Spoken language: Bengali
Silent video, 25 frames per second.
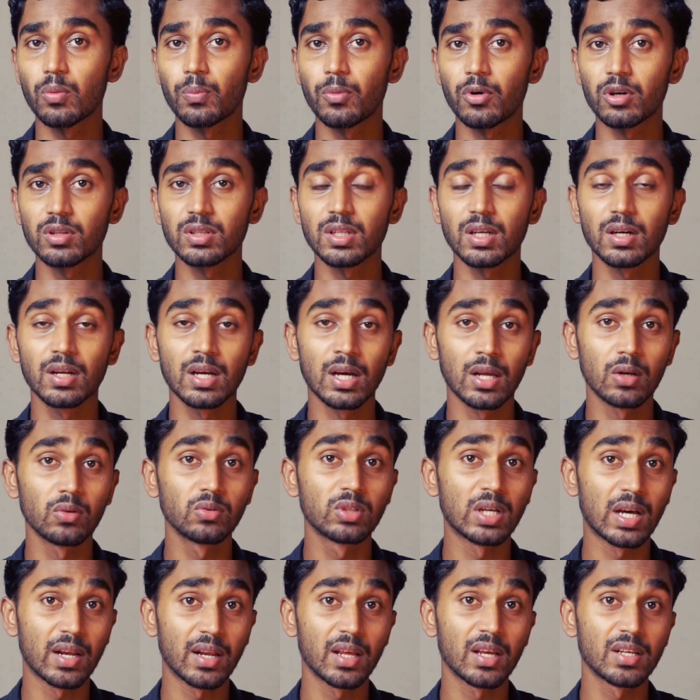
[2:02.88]
হওয়ার পর তার খালু
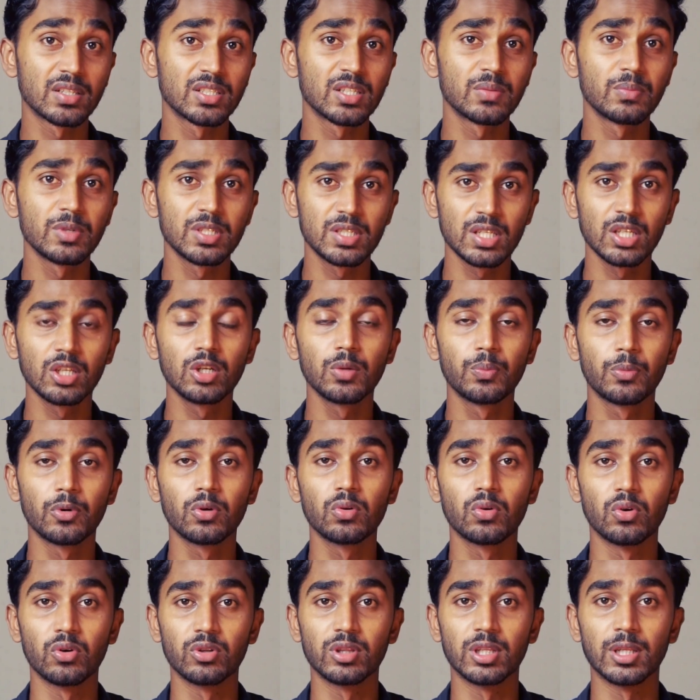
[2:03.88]
থানায় আসে মিসিং
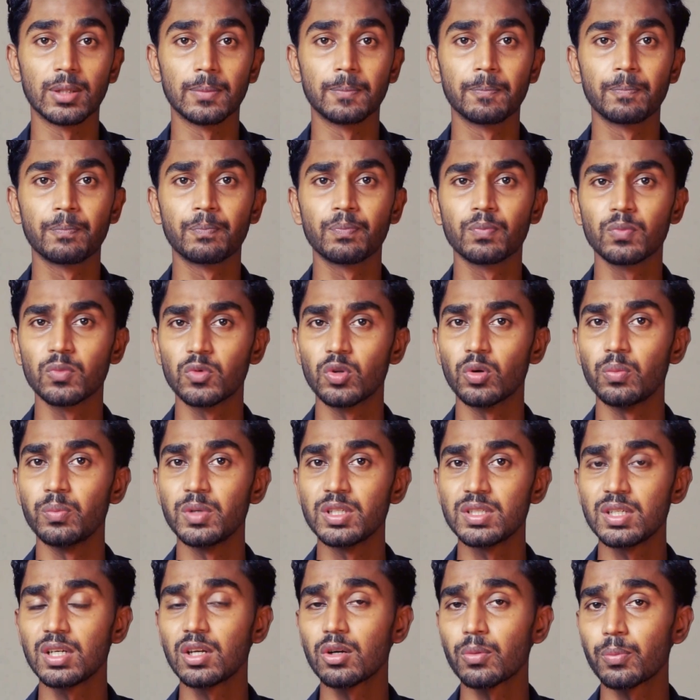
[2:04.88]
রিপোর্ট করতে তো
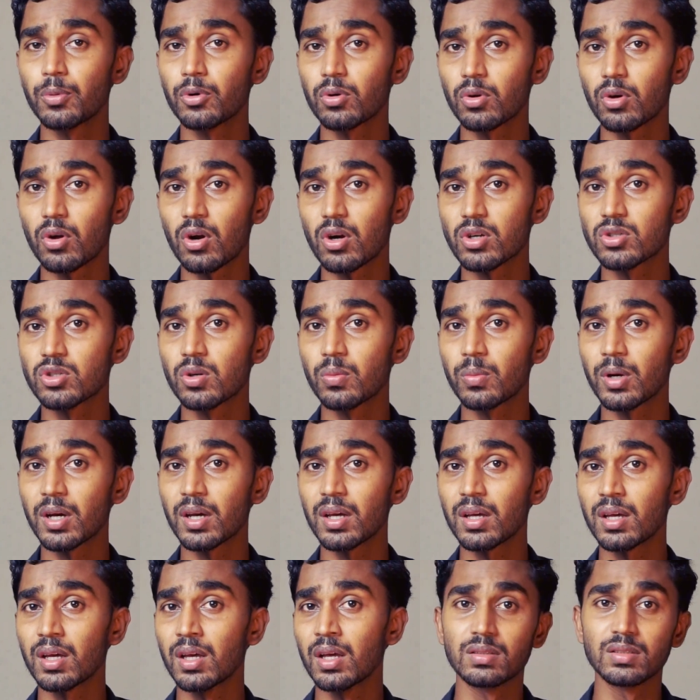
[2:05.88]
মিসিং রিপোর্ট করার সময়
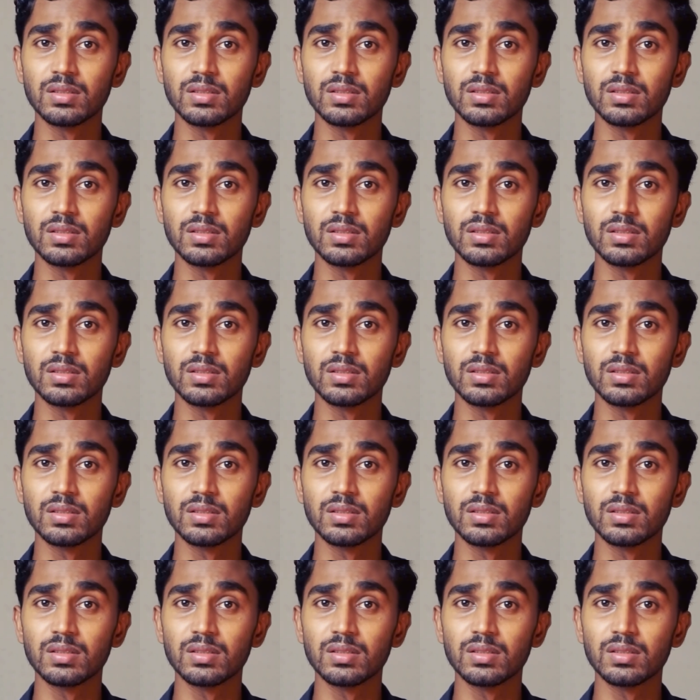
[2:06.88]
